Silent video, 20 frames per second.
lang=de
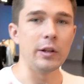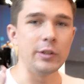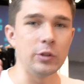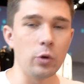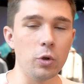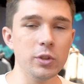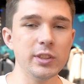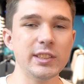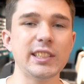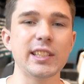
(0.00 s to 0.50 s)
an
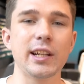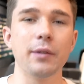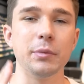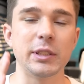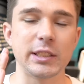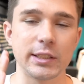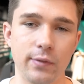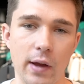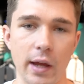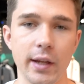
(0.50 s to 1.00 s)
unserem
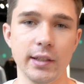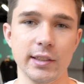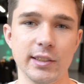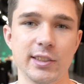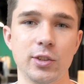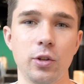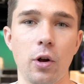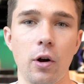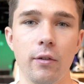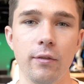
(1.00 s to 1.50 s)
zweiten
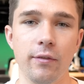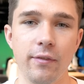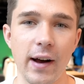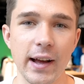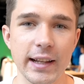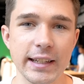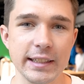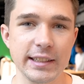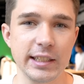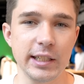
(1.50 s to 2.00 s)
Store,
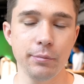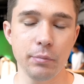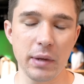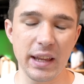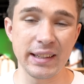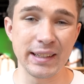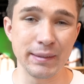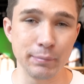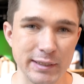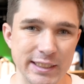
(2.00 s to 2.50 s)
Wadi Team
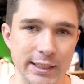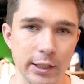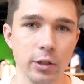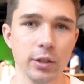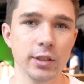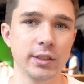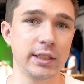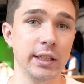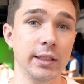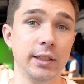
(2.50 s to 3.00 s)
in
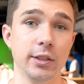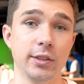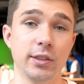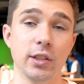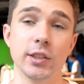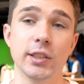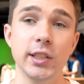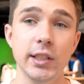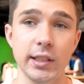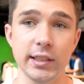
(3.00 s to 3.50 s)
Psil City.
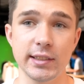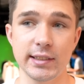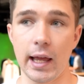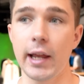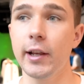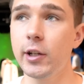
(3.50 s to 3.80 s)
Psil City ist ein